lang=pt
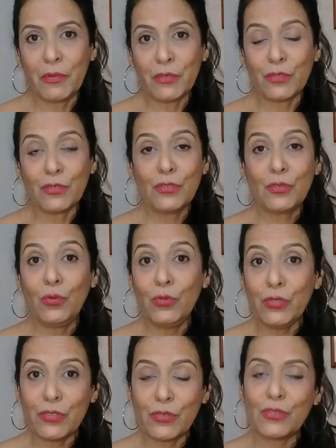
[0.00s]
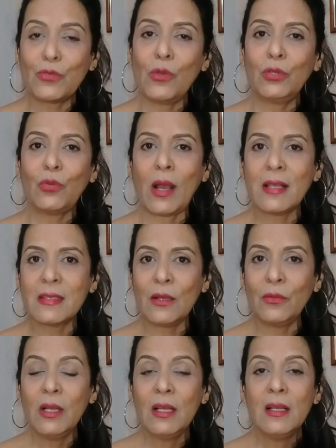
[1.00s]
pois os custos com a
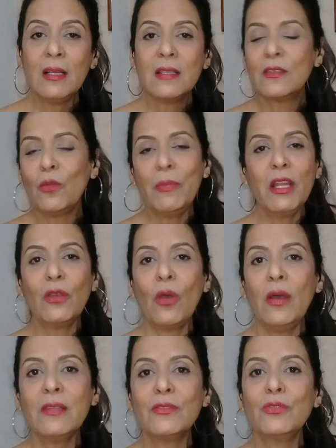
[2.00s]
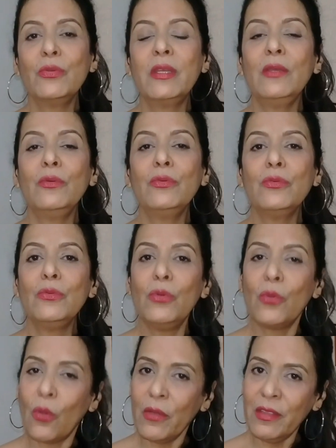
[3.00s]
doação são menores do que o
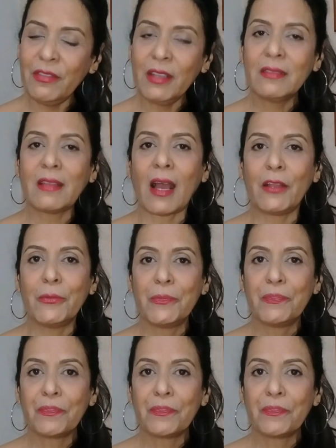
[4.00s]
com o inventário.